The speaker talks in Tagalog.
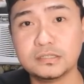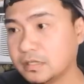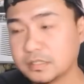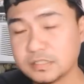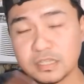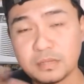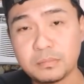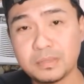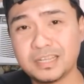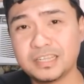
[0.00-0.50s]

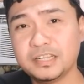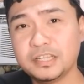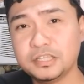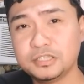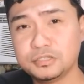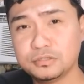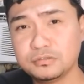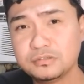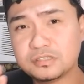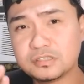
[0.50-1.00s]
Nasa
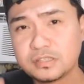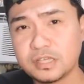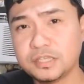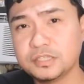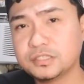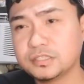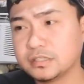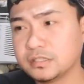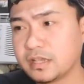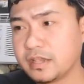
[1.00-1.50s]
validation
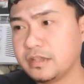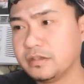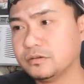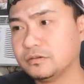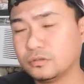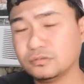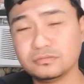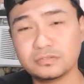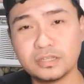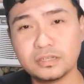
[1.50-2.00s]
stage na
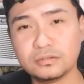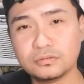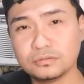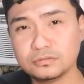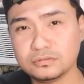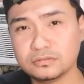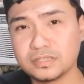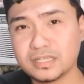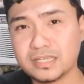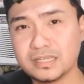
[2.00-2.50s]
tayo.
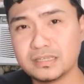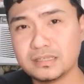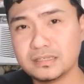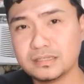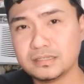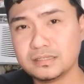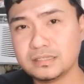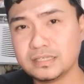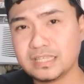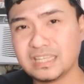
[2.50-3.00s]
Konting-konting
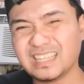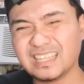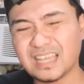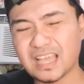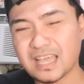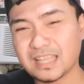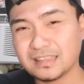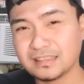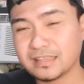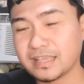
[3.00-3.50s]

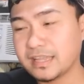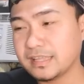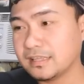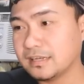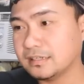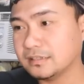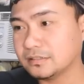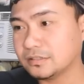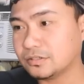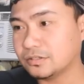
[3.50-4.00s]
antay na
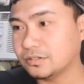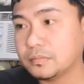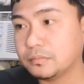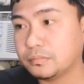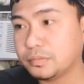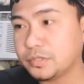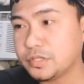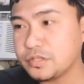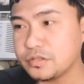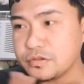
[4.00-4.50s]
lang to.
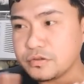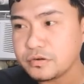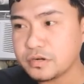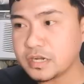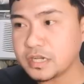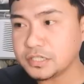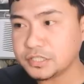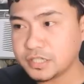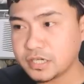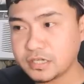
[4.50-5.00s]
Pwede nyo na
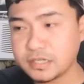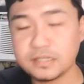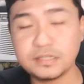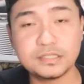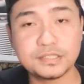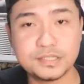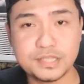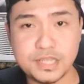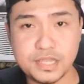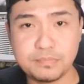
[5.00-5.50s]
nga siyang
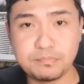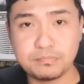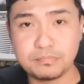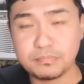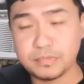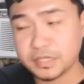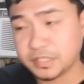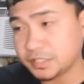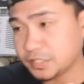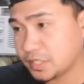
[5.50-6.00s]
i-skip.
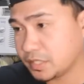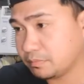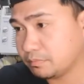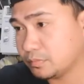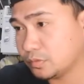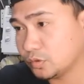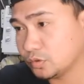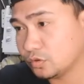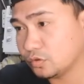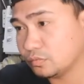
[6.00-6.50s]
May skip
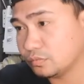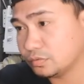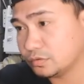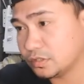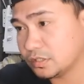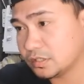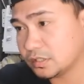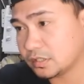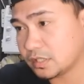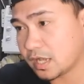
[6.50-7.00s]
button po
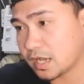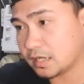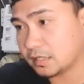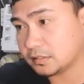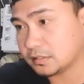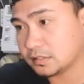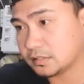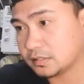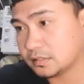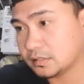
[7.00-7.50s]
dyan sa
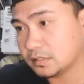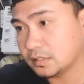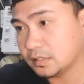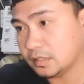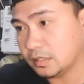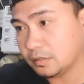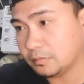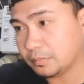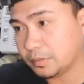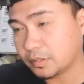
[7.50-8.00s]
taas.
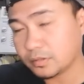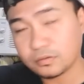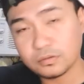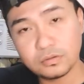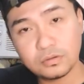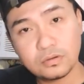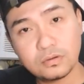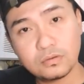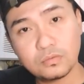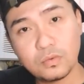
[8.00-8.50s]

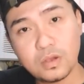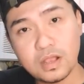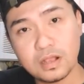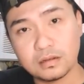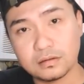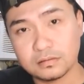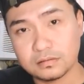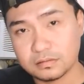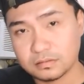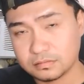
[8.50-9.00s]
Pero
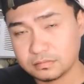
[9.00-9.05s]
wag.